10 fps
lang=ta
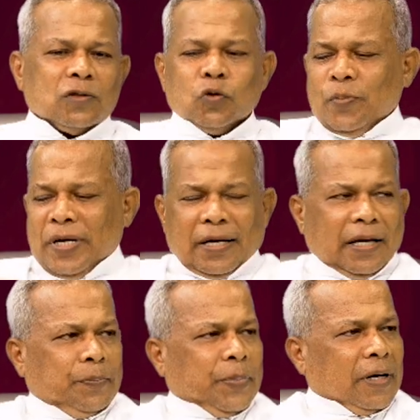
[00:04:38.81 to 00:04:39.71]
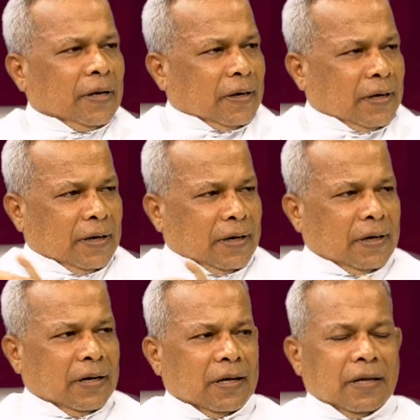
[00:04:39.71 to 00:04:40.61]
சும்பிய கை பெண்
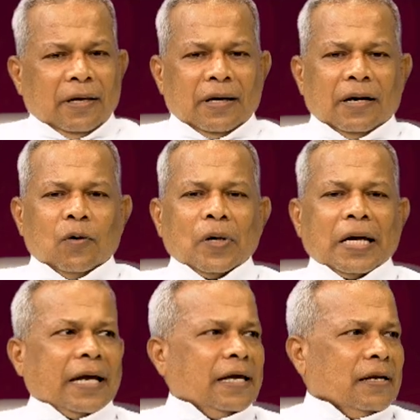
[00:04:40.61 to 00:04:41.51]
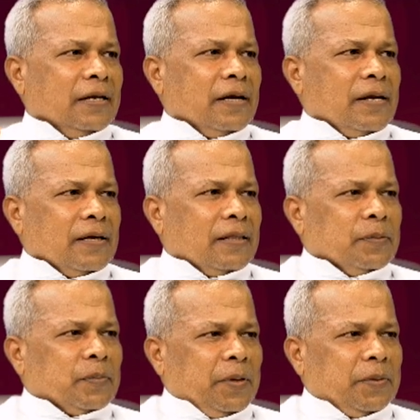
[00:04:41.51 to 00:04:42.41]
இருக்காங்கல்ல அவங்க கையை நீட்டியது
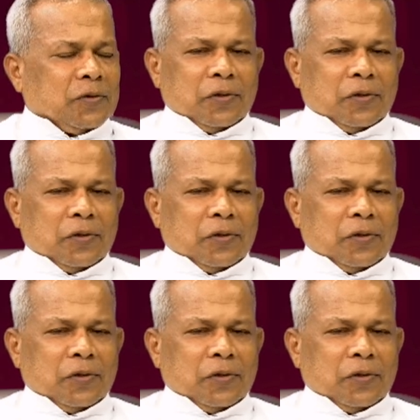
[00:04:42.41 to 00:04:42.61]
அப்படின்னு